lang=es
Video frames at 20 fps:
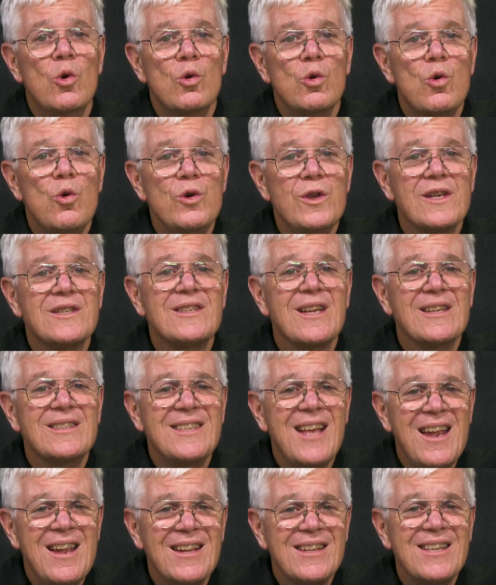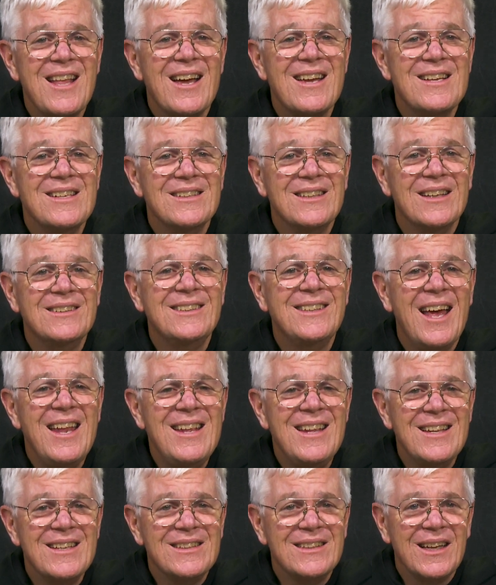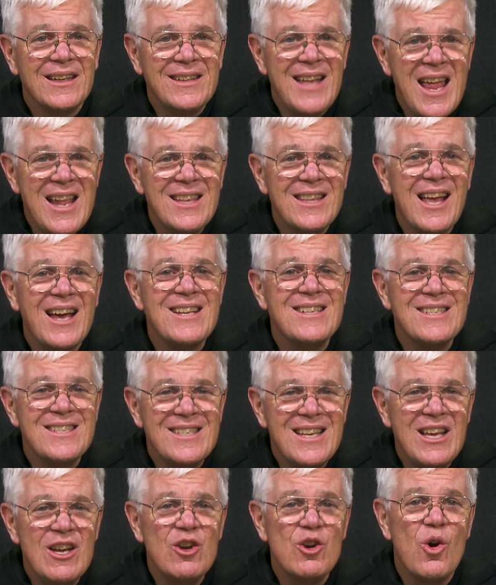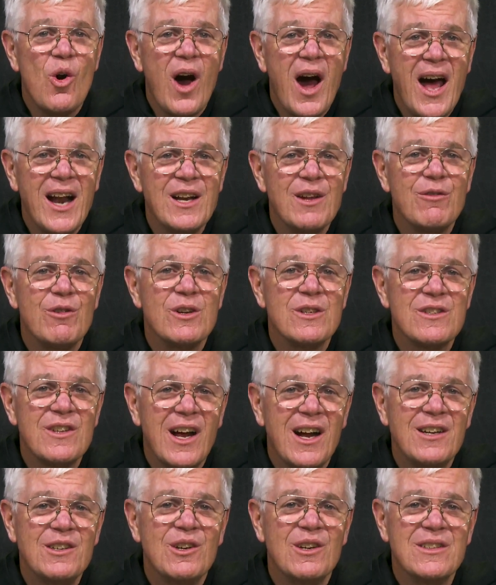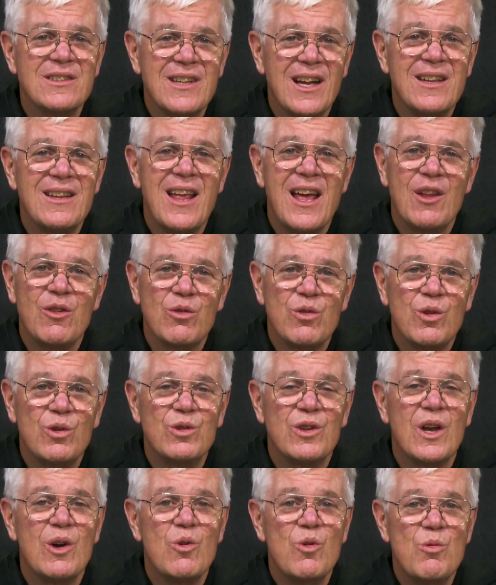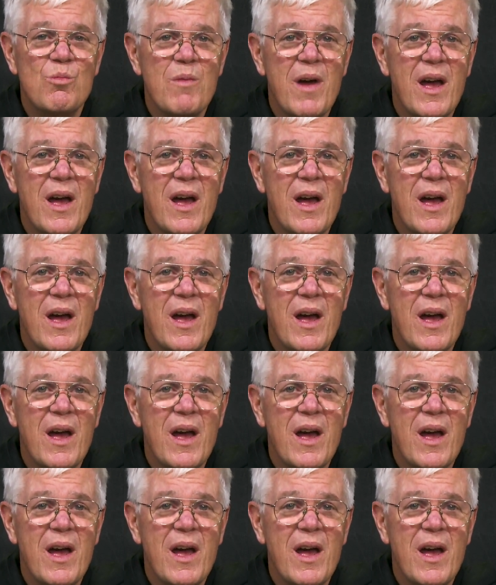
cuyo 75 aniversario está dentro de un